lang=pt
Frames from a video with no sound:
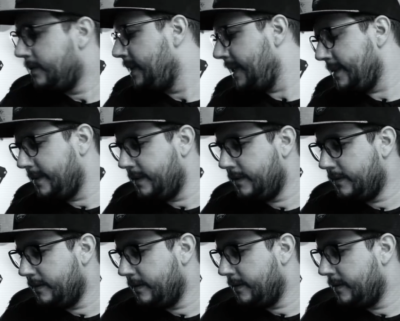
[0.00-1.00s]
Desce.
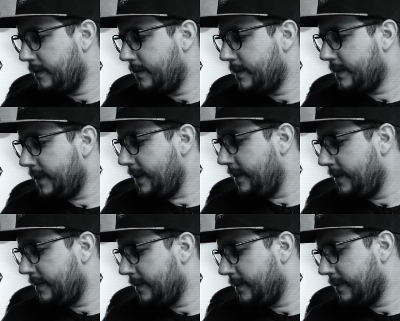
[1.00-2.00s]
Sai.
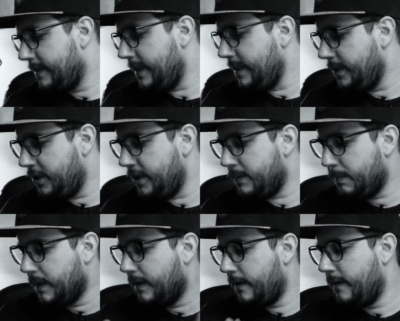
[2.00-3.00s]
Sai.
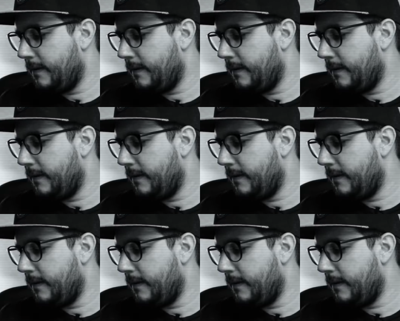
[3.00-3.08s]
Chispa.